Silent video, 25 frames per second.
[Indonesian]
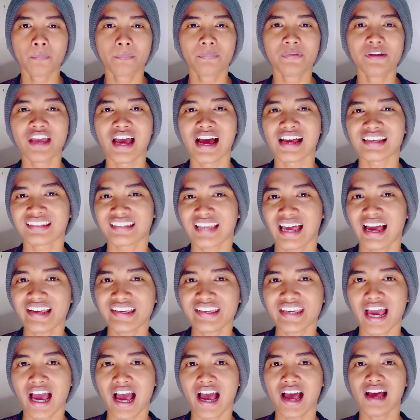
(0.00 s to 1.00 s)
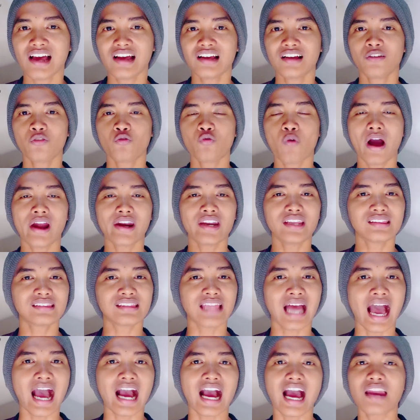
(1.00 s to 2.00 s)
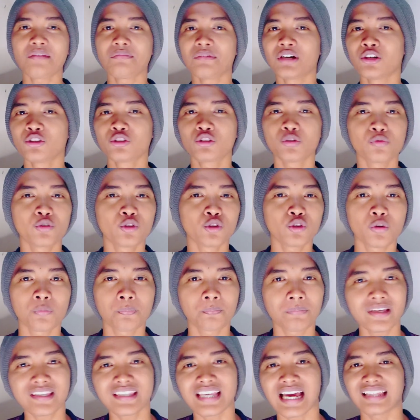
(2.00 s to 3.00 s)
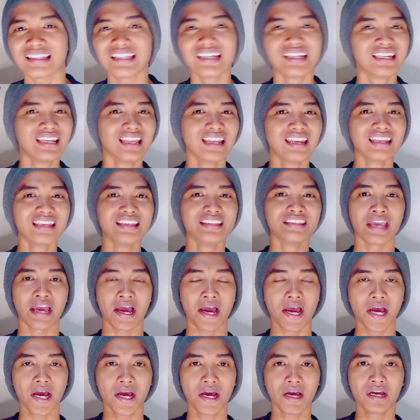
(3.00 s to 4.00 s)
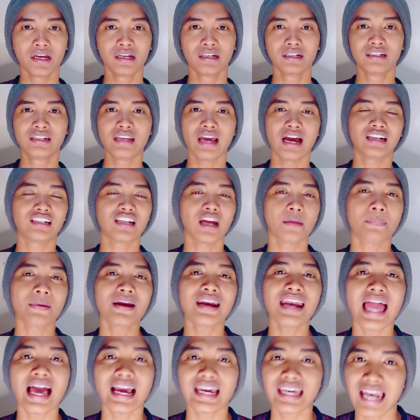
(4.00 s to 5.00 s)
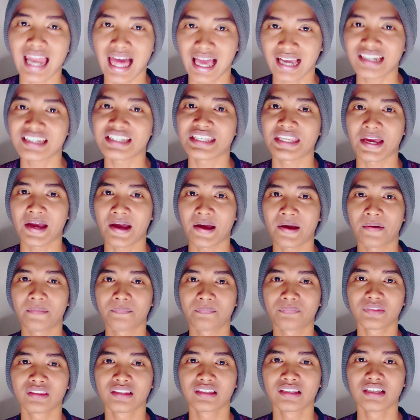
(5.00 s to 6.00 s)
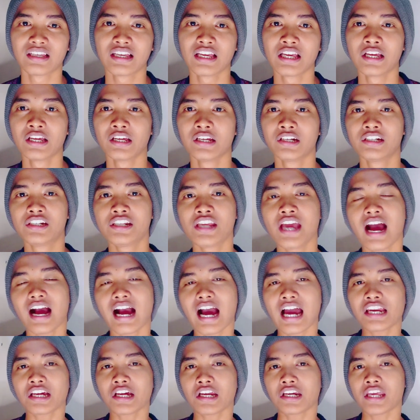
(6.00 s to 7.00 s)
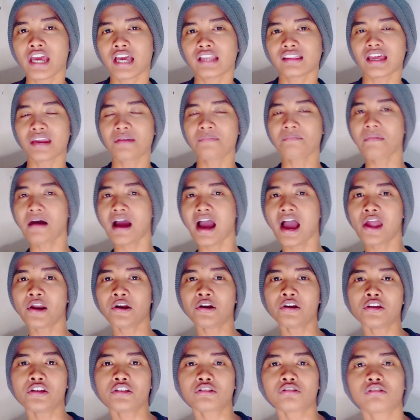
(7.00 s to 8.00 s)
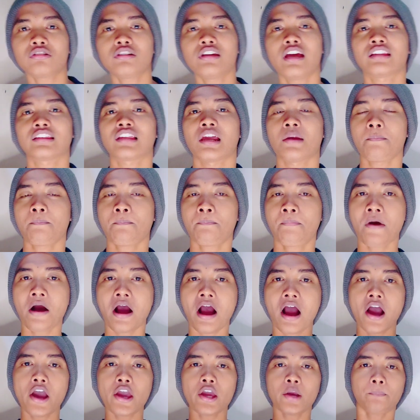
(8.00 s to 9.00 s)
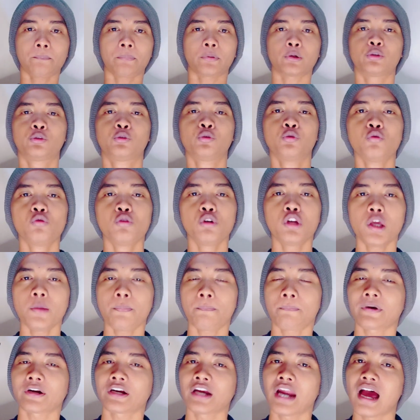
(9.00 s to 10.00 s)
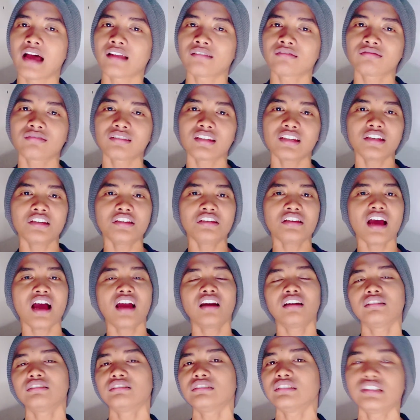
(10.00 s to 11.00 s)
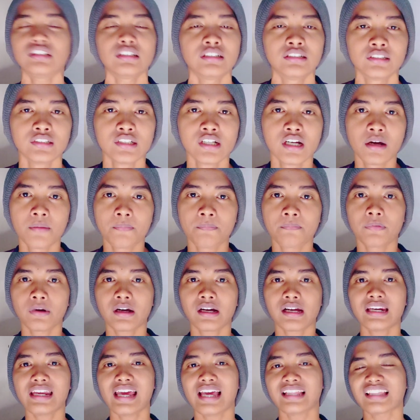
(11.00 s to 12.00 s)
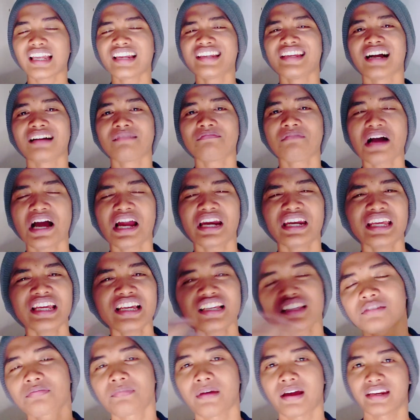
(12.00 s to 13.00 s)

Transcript: Biasanya wanita akan menutup-nutupi jati dirinya di hadapan laki-lakinya dia akan kelihatan manis kelihatan baik peduli perhatian uh kelihatan yang manis